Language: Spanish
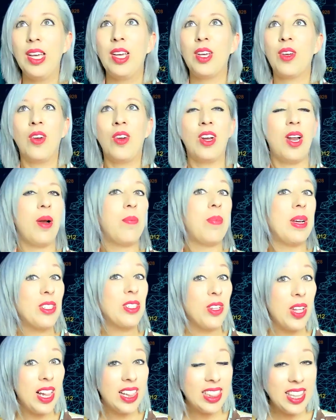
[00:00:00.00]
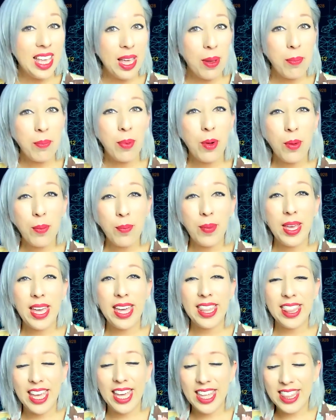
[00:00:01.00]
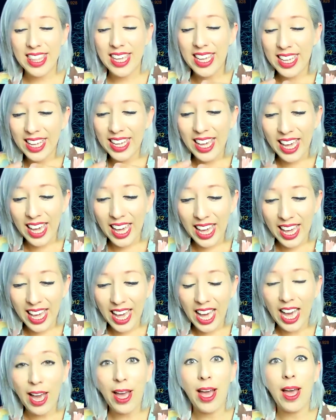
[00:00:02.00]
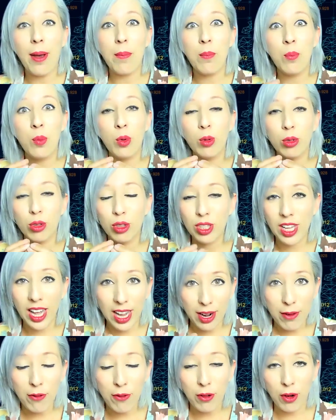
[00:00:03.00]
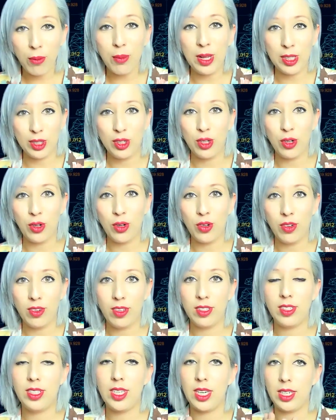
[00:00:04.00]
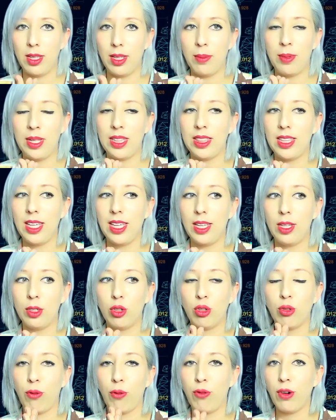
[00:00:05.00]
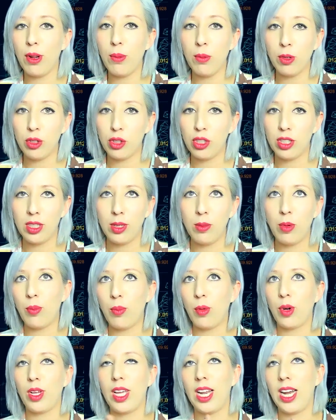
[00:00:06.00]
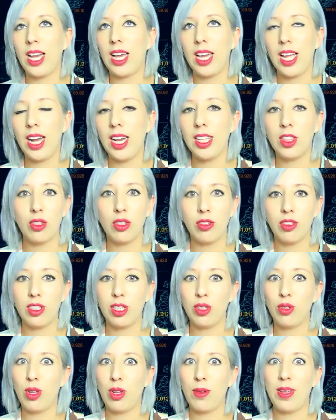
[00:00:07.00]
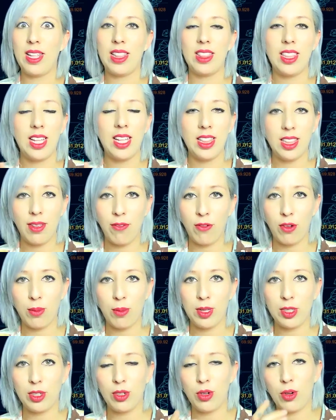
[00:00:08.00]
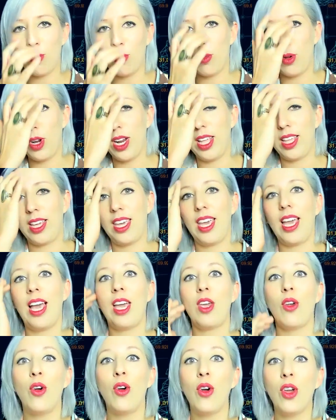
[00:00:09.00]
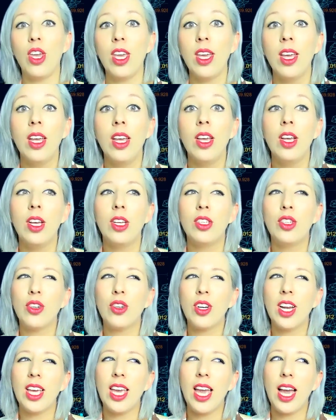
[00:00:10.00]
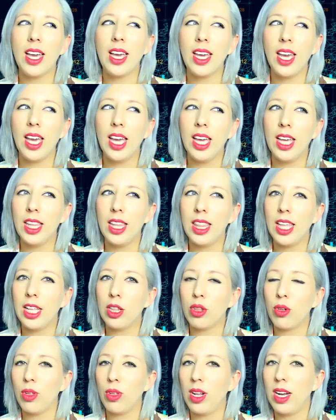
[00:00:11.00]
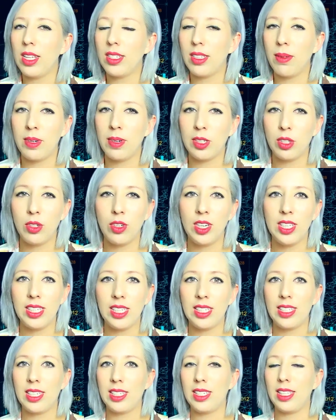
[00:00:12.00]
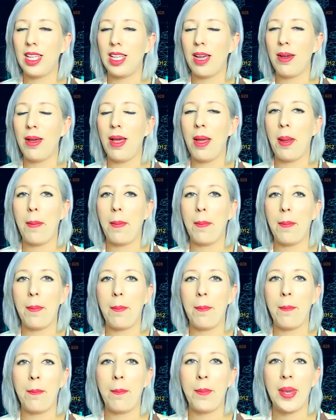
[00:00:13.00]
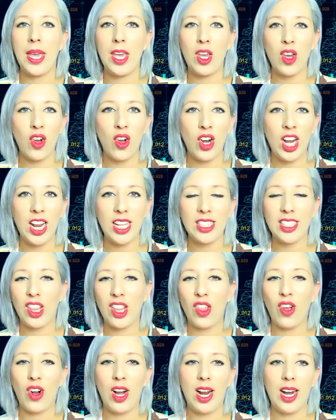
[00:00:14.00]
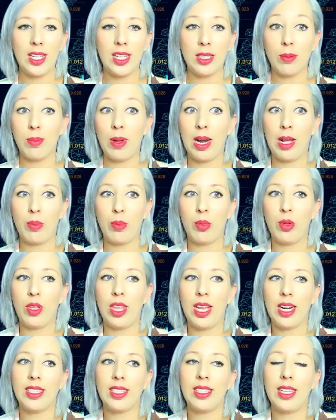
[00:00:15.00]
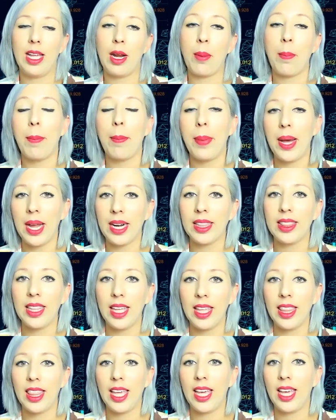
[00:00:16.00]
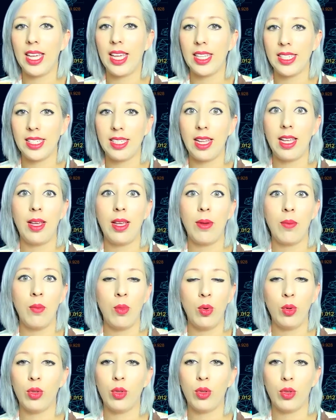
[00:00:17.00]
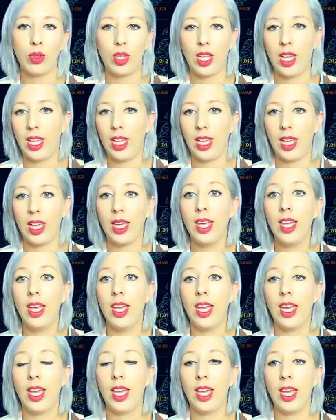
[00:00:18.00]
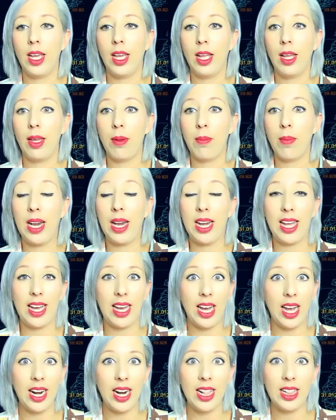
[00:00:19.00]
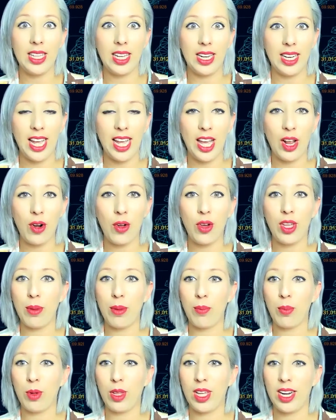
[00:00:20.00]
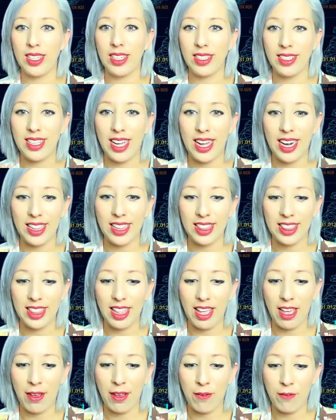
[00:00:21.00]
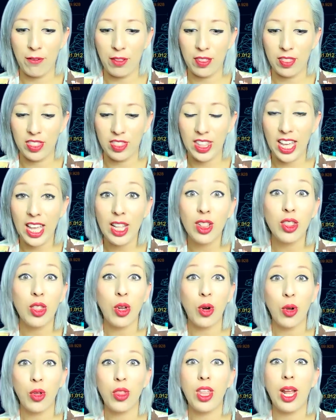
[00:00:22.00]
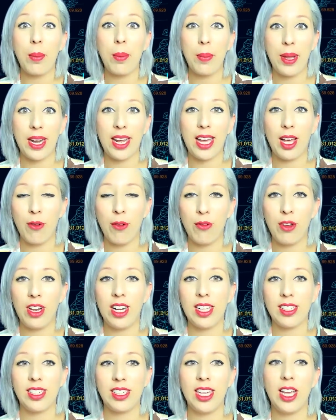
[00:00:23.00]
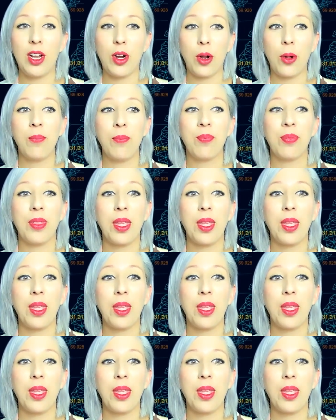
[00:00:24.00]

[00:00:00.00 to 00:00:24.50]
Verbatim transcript: Con el paso del tiempo me dediqué a buscar información, ciertamente sufrí muchísimo porque en aquel entonces no había tanta información como la que hay hoy. Yo creía que dentro de las inversiones necesitaba millones de dólares para poder ser parte de este mundo, de eh, manejar el dinero y de poder estar em, dentro del mercado financiero.